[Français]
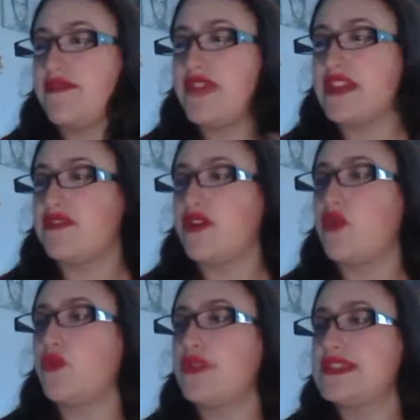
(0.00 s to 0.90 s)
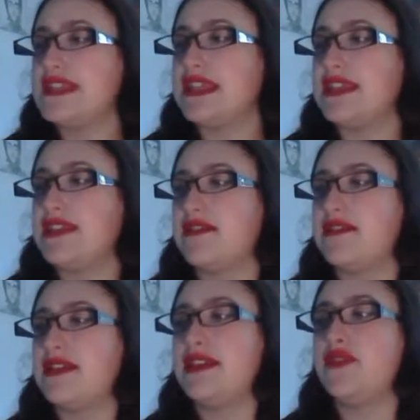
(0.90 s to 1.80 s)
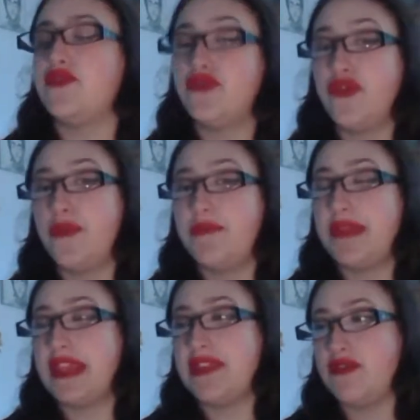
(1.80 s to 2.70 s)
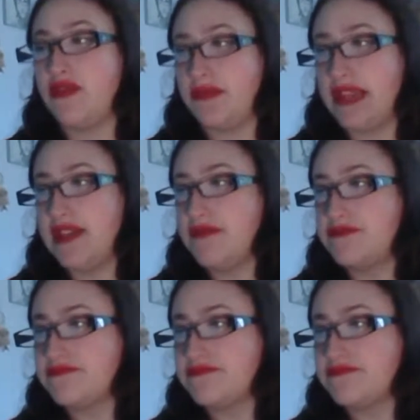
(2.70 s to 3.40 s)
Victor Weasley est né le 2 mai 2000.